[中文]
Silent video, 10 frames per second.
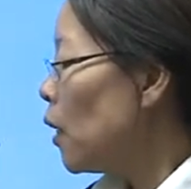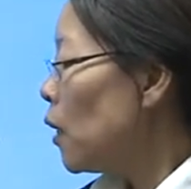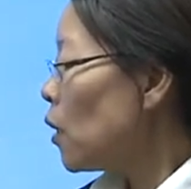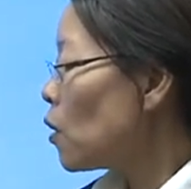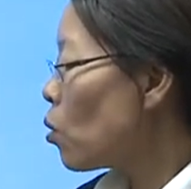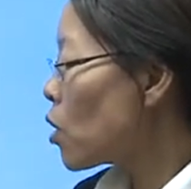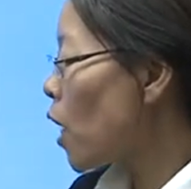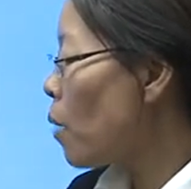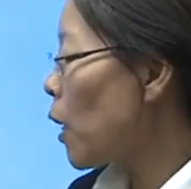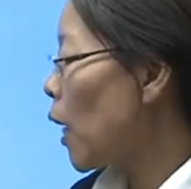那从
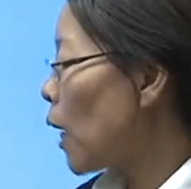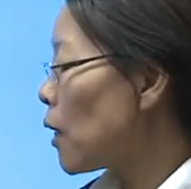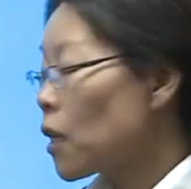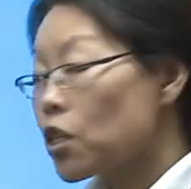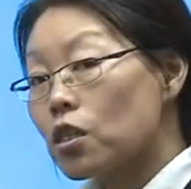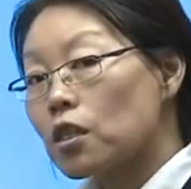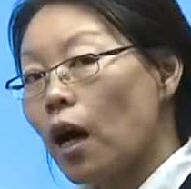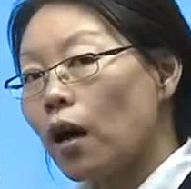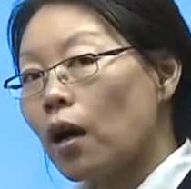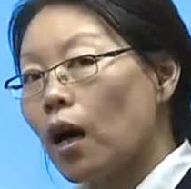上面看呢，是
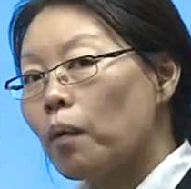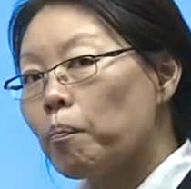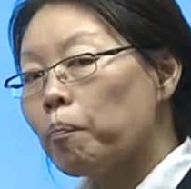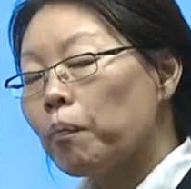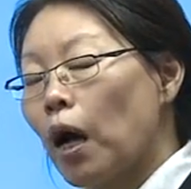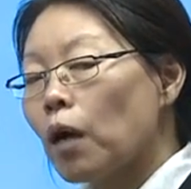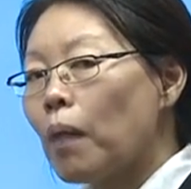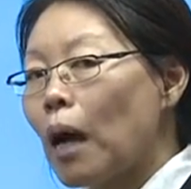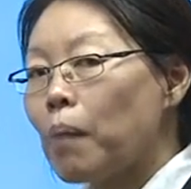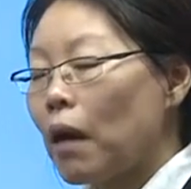三个横
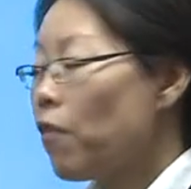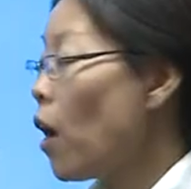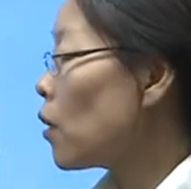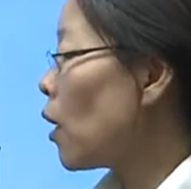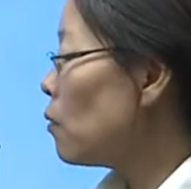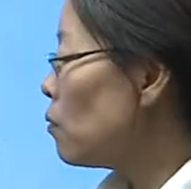排摆放的。